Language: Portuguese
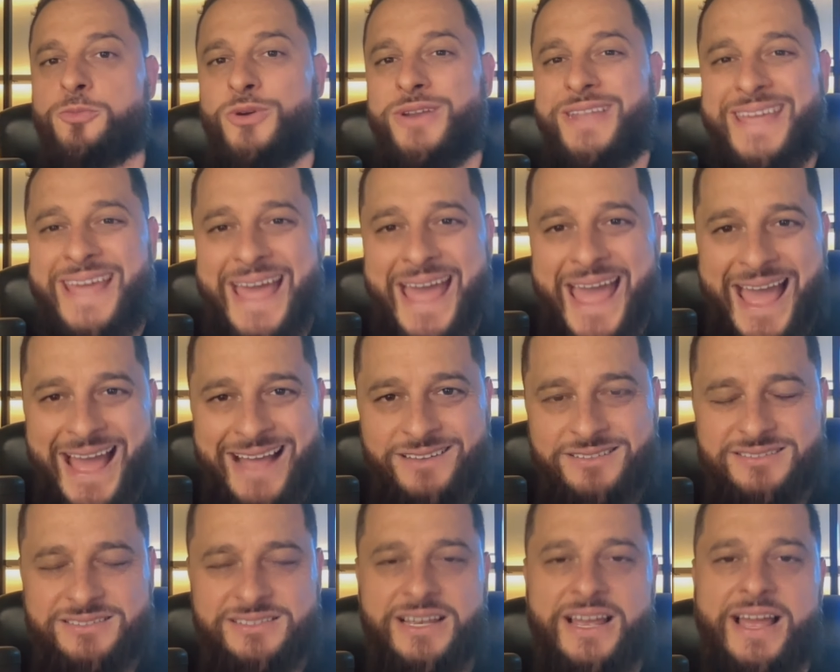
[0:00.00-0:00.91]
Porque
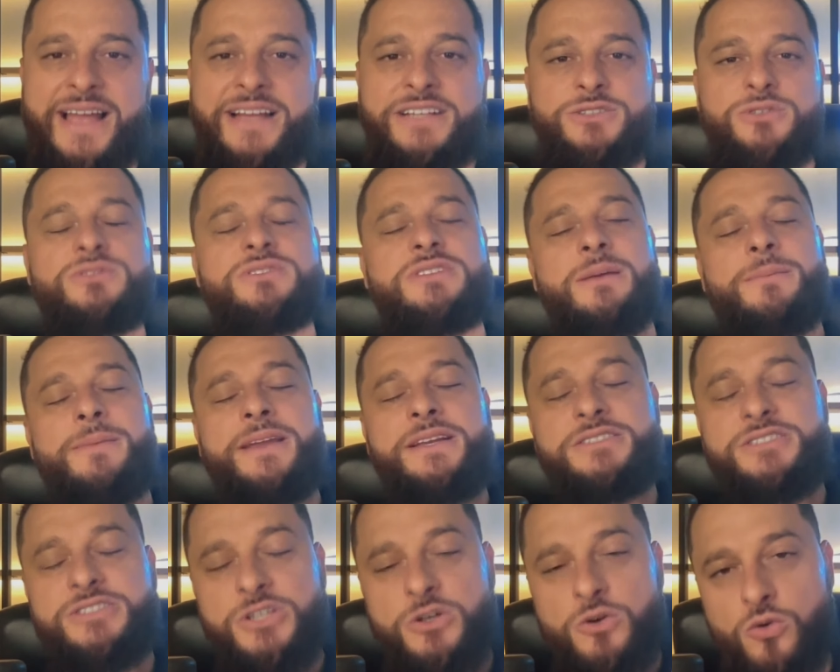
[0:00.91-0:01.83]
essa é
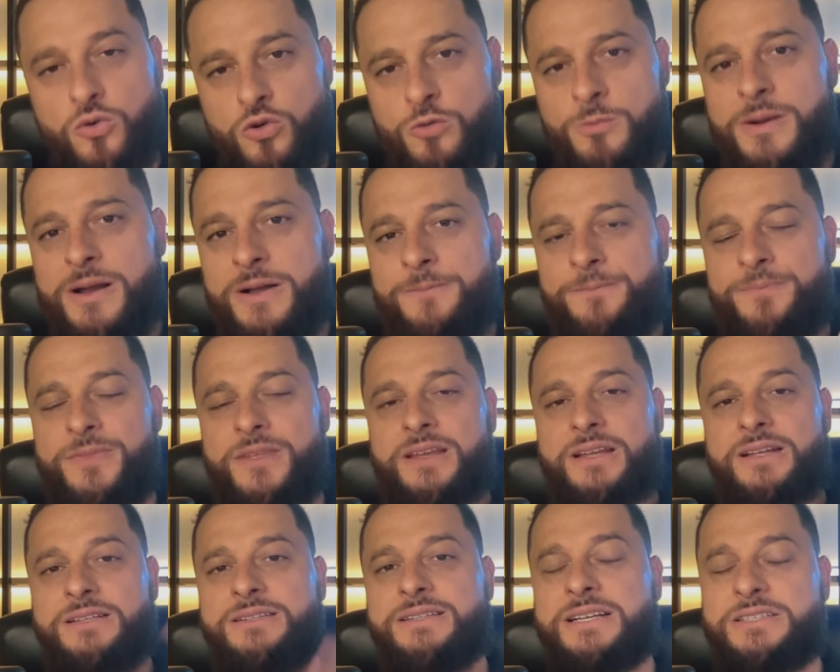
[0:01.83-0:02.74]
justamente uma
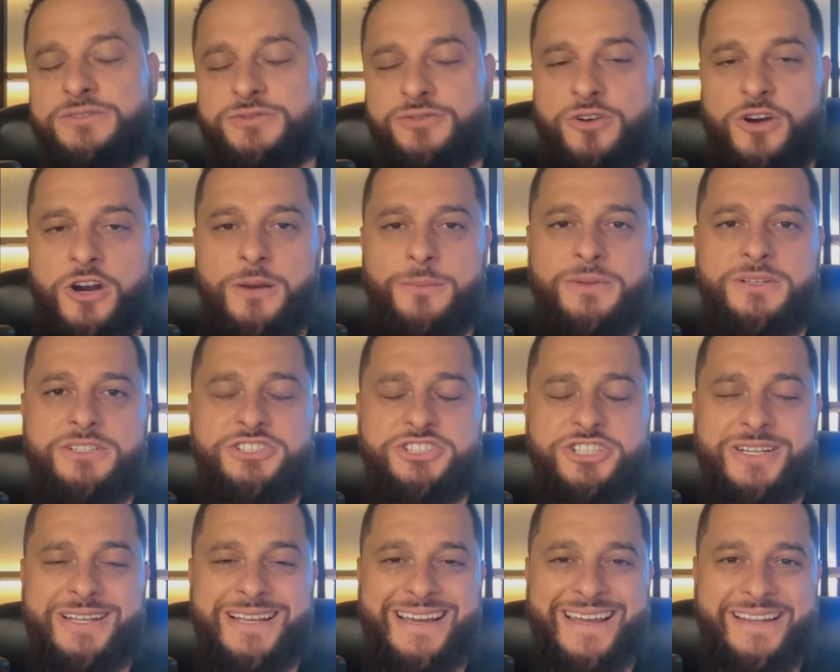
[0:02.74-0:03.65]
das formas
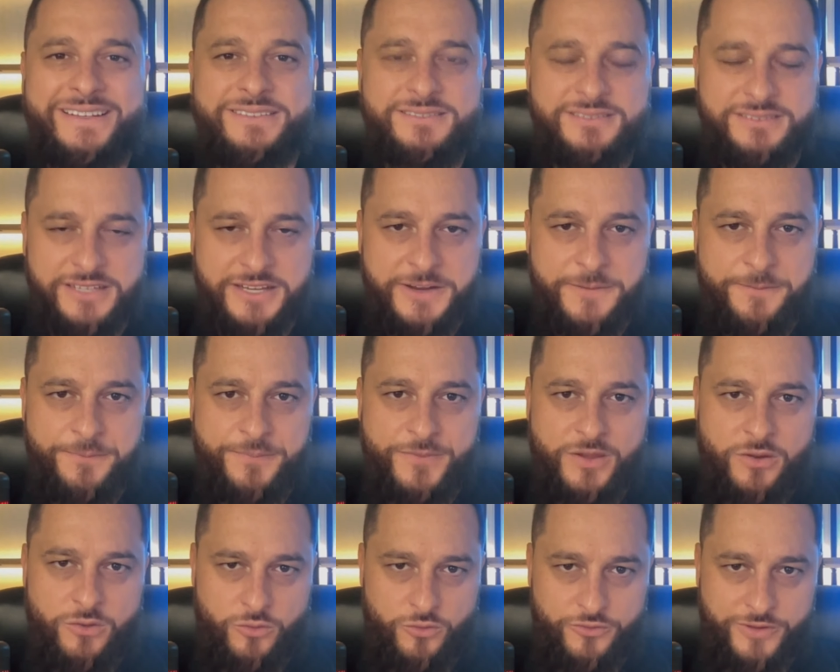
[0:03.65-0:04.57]
de crescer
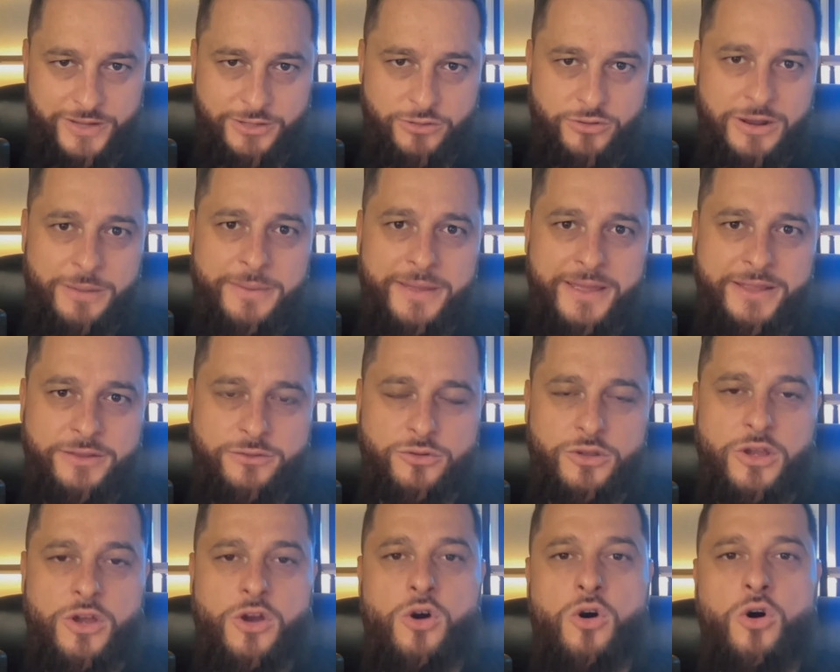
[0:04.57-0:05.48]
o
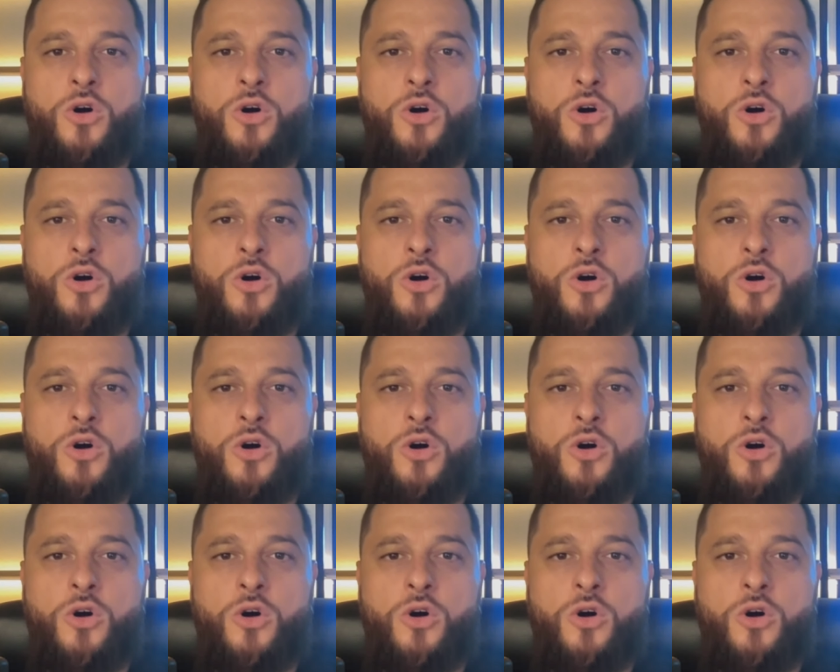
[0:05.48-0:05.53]
faturamento.